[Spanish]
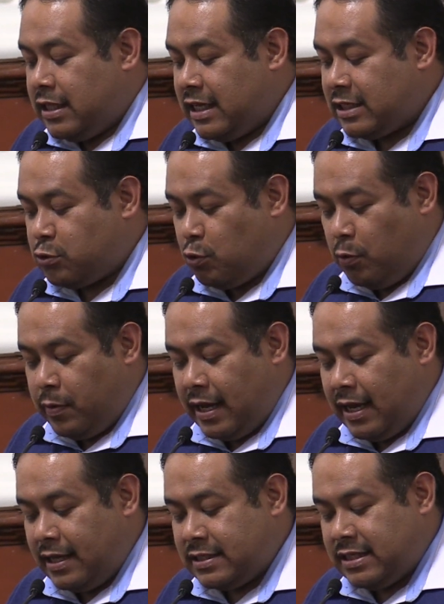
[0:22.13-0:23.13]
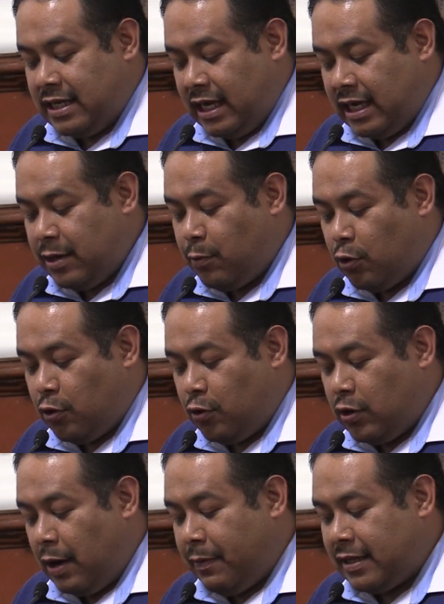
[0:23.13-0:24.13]
descubre sin
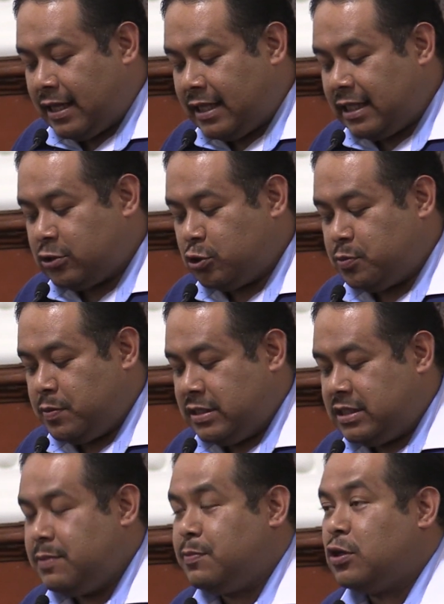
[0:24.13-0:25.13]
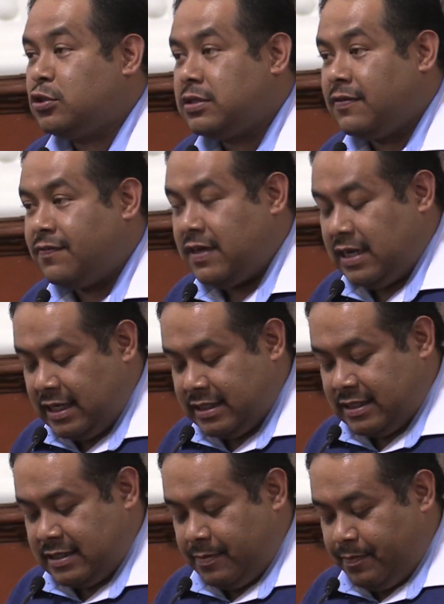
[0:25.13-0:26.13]
equívoco la verdad de sus principios y
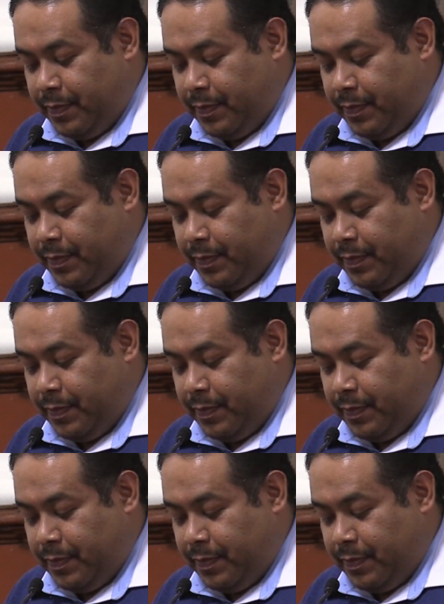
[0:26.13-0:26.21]
fines.